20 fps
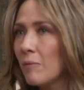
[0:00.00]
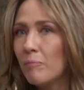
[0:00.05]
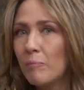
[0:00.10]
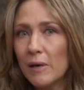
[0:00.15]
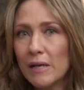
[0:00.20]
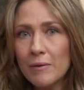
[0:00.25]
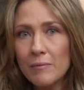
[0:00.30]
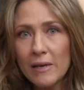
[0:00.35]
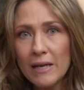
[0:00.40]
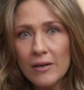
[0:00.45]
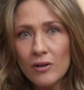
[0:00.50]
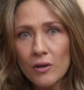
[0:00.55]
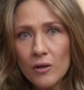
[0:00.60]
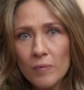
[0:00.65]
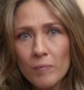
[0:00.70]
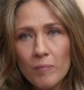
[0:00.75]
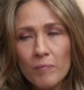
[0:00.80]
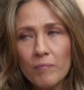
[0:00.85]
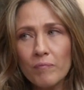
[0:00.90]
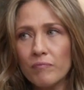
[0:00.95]
Primero,
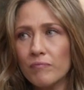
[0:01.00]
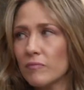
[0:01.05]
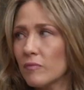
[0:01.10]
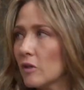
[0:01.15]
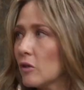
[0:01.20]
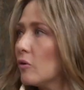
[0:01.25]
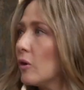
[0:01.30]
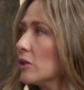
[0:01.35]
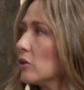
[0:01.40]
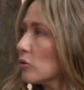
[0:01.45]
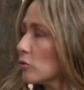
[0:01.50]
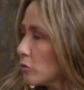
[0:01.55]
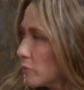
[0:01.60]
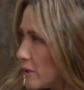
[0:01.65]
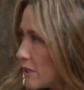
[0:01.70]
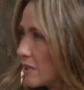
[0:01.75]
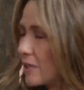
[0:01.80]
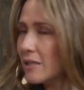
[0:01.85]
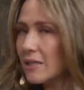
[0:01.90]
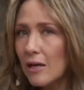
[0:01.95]
cuando
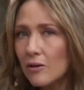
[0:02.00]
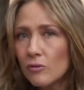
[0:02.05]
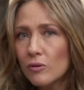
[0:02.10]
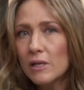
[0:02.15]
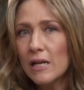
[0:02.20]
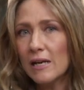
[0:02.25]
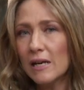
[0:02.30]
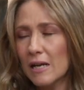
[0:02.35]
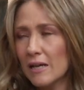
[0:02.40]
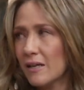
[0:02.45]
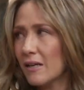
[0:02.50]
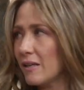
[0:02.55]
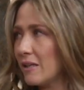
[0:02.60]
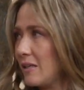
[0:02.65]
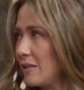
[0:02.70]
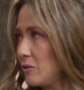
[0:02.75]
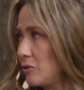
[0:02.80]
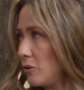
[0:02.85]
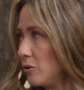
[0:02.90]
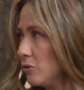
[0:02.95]
tuviste ya un arranque de
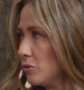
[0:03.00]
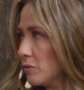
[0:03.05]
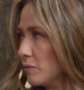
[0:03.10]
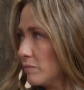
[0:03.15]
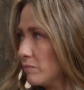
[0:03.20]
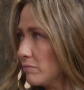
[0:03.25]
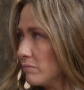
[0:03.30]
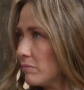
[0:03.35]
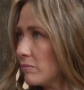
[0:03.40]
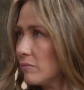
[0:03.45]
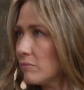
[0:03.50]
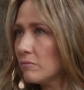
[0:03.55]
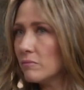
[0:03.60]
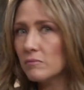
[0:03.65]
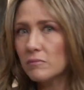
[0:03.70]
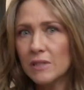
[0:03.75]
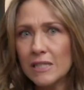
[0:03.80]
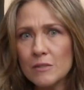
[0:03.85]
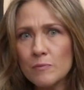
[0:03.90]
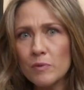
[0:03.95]
estos,
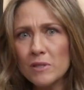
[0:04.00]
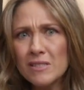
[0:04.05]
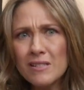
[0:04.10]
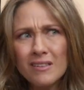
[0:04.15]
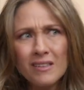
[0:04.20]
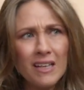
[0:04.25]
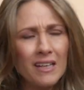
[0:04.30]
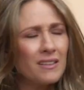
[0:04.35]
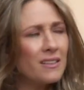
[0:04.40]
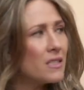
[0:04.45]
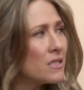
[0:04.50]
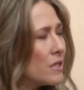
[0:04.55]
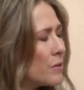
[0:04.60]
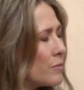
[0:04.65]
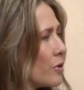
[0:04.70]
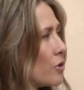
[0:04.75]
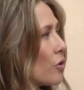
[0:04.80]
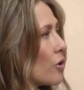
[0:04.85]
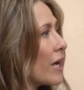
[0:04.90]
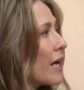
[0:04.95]
después sentarte y decir,
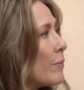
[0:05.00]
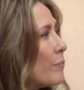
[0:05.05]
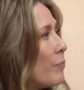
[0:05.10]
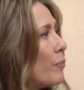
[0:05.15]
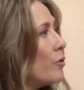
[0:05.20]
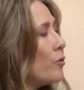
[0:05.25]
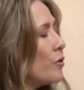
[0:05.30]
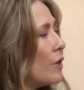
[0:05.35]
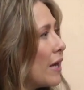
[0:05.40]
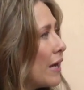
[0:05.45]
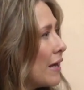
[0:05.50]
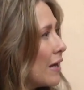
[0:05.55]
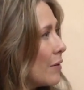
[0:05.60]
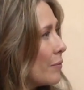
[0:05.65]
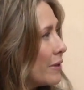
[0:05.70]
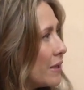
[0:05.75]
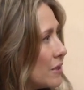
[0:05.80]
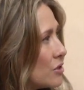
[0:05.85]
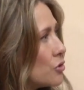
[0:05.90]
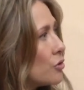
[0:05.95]
bueno, ¿qué pude
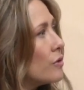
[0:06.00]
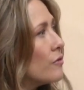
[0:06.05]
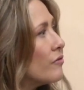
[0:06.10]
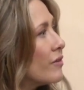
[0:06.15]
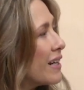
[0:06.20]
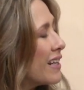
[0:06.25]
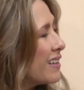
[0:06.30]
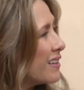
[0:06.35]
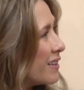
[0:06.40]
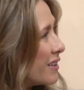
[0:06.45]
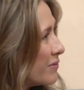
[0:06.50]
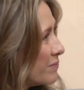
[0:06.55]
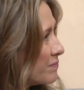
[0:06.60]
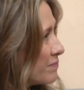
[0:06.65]
haber hecho diferente?